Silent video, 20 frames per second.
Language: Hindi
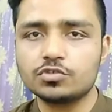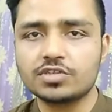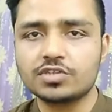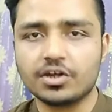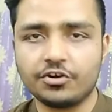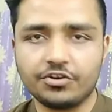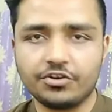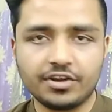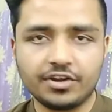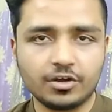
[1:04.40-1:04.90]
उस
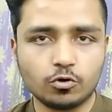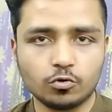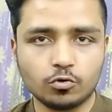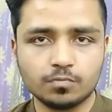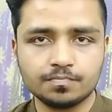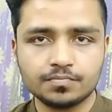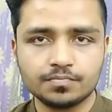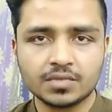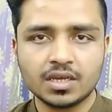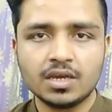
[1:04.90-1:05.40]
कंट्री को
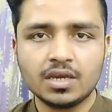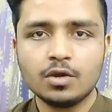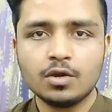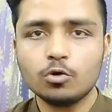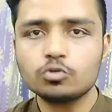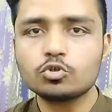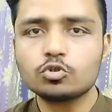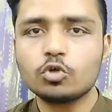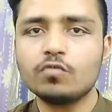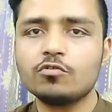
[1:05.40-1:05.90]

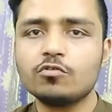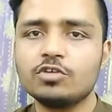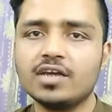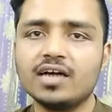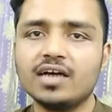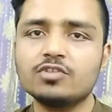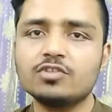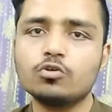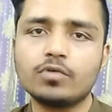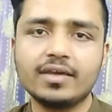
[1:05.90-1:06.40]
उसको वो
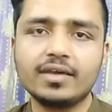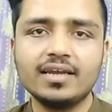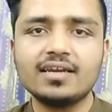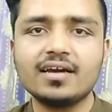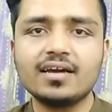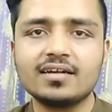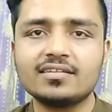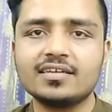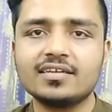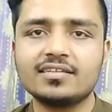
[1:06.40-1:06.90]
या तो किल
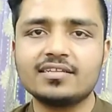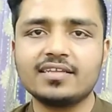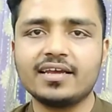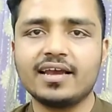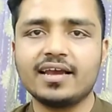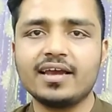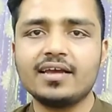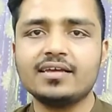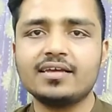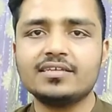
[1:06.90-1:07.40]
कर देते
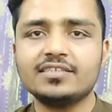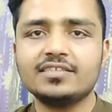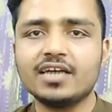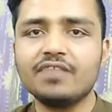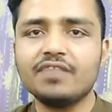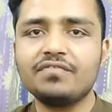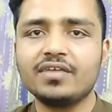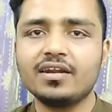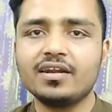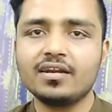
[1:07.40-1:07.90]
हैं
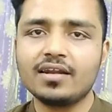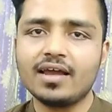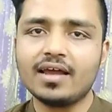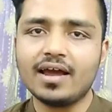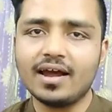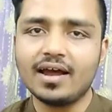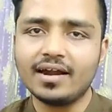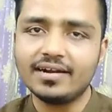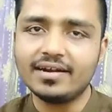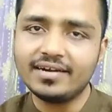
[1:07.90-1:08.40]
या फिर
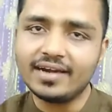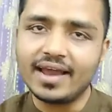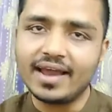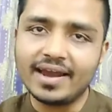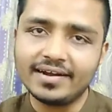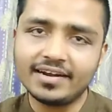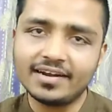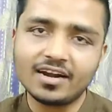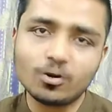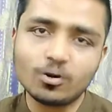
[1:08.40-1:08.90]

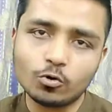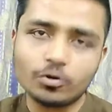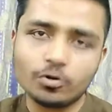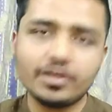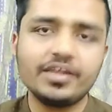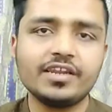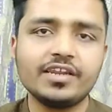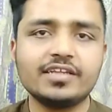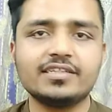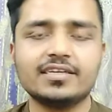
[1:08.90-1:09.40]
एंटर
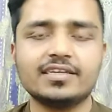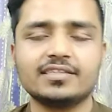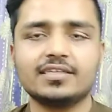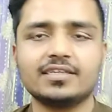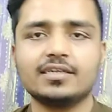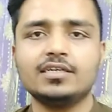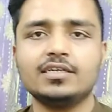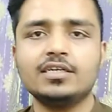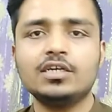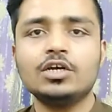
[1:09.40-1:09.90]
होने ही नहीं
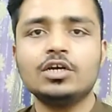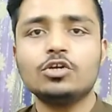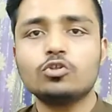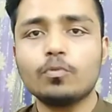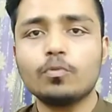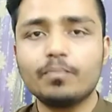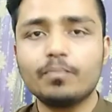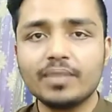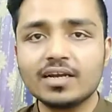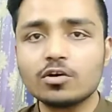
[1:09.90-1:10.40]
देते
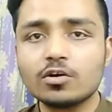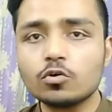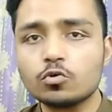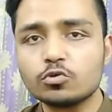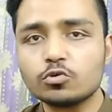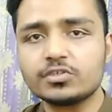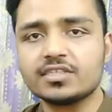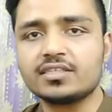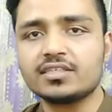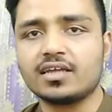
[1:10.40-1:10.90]
तो बिल्कुल
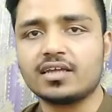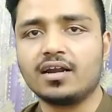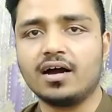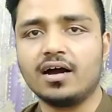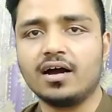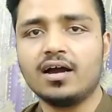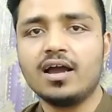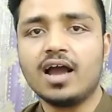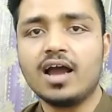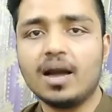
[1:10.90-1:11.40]
उसी
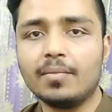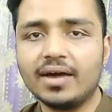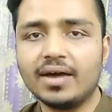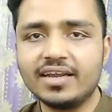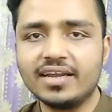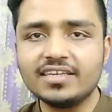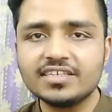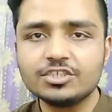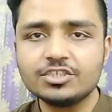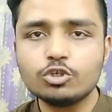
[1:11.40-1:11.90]
तरह
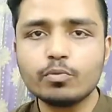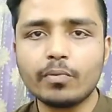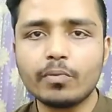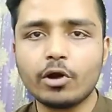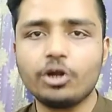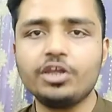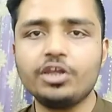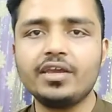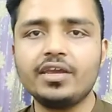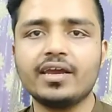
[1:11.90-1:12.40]
हमारी ये जो
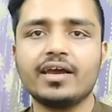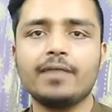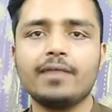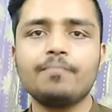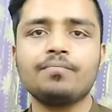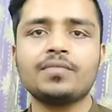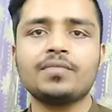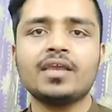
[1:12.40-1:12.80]
बॉडी है